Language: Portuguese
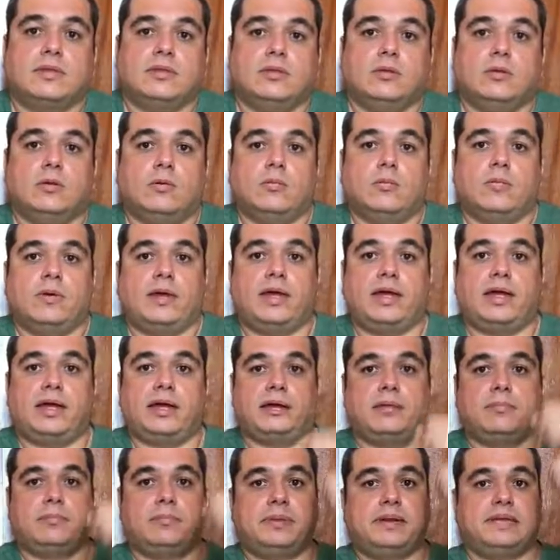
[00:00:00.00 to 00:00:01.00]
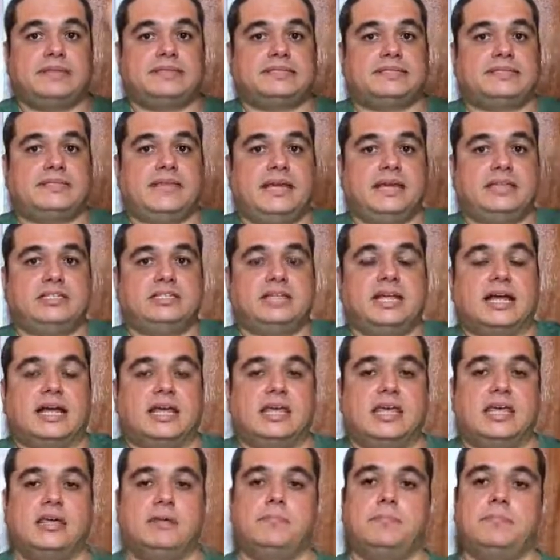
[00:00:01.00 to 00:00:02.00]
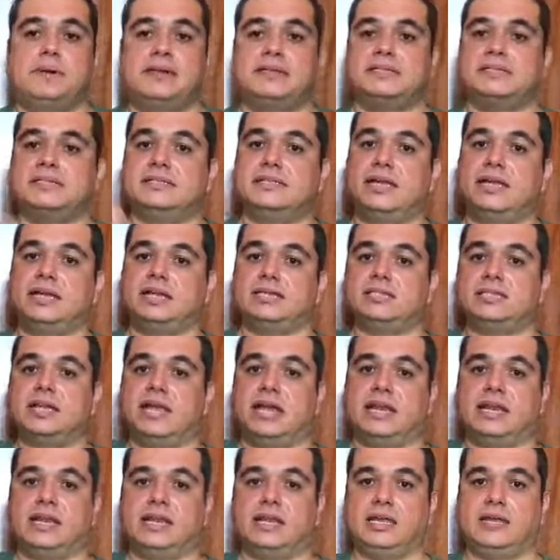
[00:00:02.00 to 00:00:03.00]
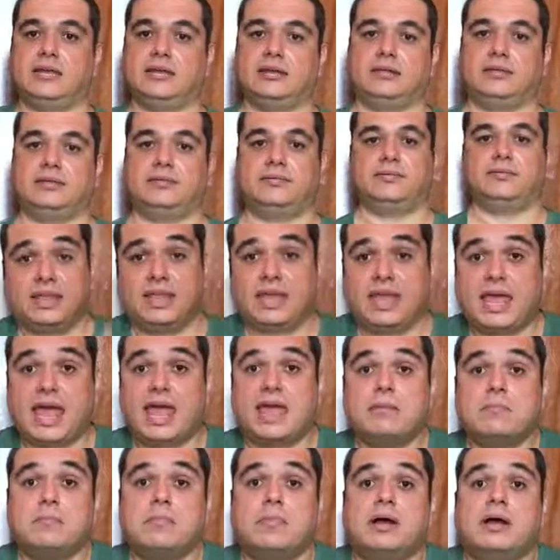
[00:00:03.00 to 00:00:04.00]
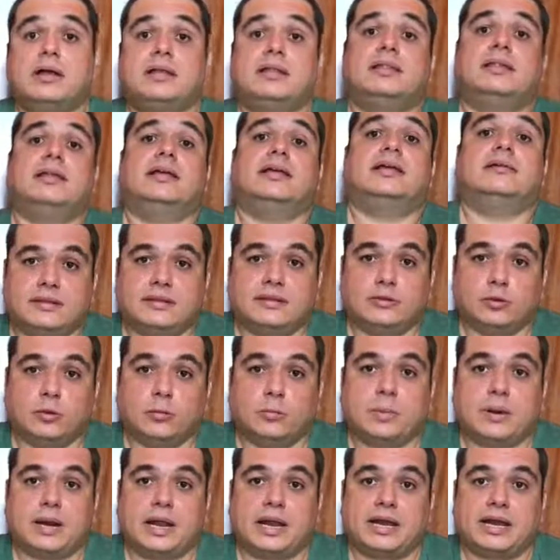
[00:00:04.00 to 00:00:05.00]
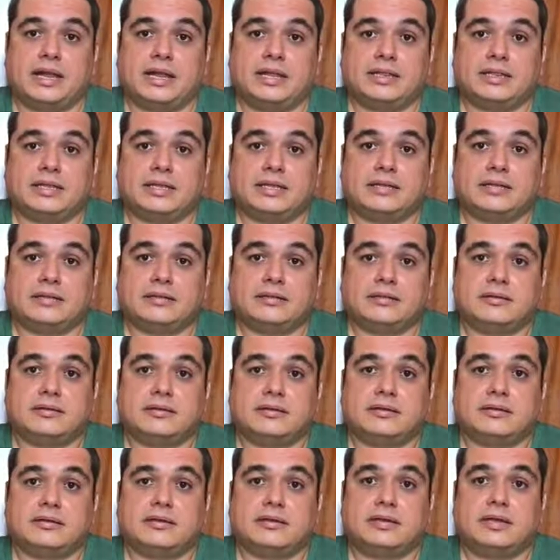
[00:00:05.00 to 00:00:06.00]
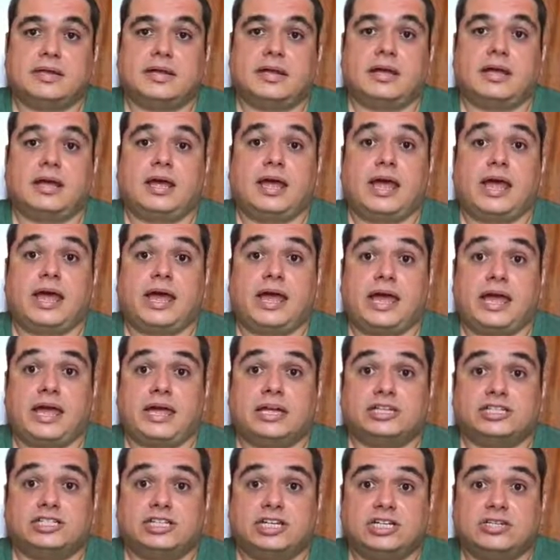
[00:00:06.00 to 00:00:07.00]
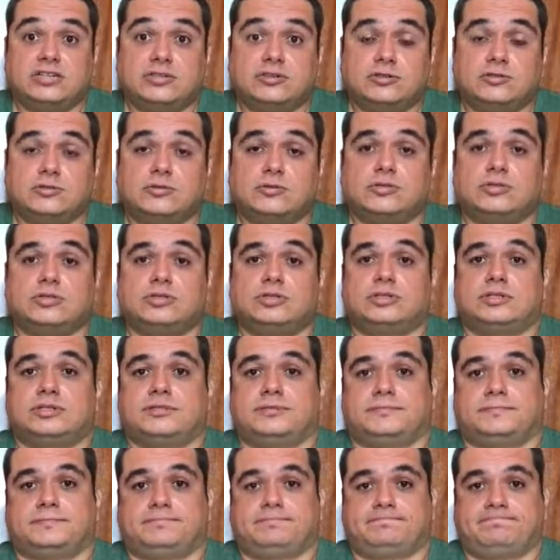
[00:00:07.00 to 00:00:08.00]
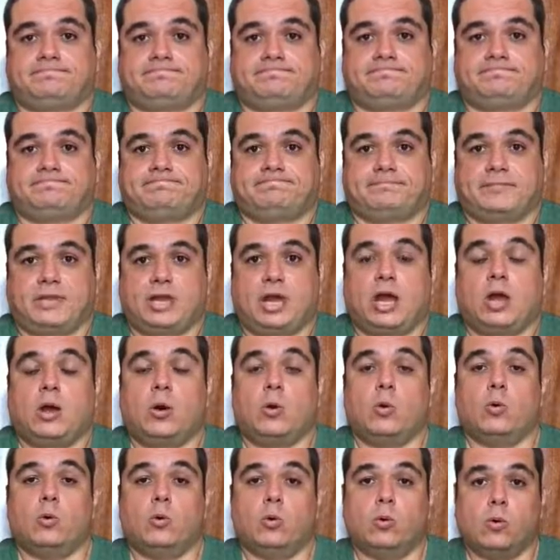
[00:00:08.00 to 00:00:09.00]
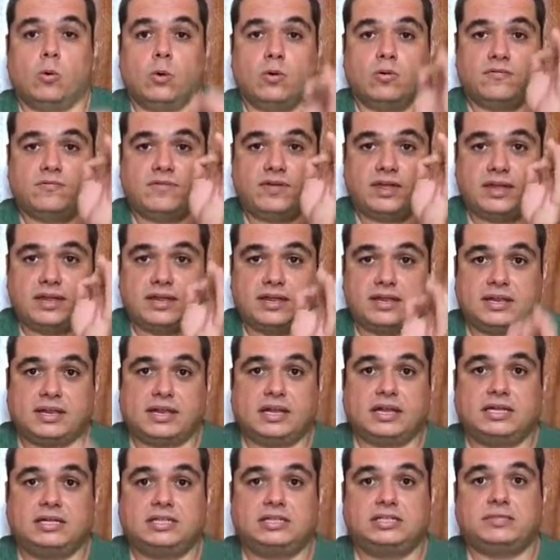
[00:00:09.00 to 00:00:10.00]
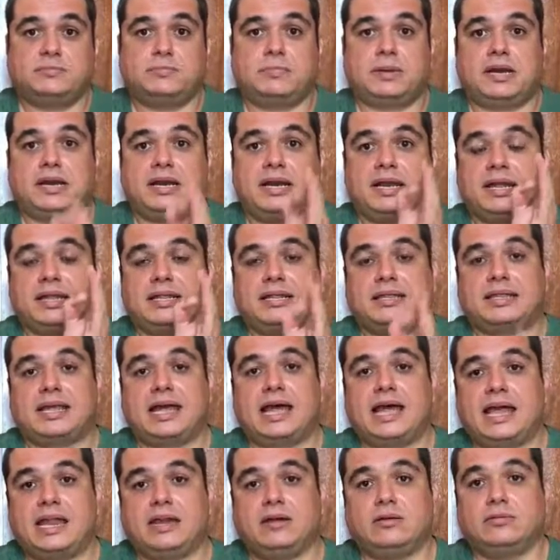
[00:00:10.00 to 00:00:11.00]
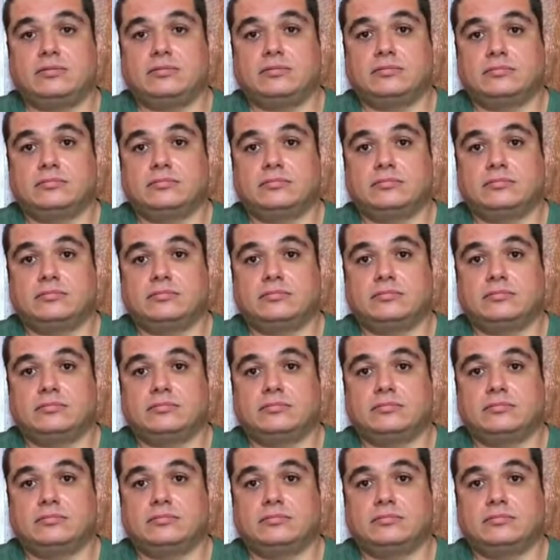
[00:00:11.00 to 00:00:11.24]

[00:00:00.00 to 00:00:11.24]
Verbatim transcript: não é presidente daqui, presidente dali. Quem manda no planeta é Jesus, o governante planetário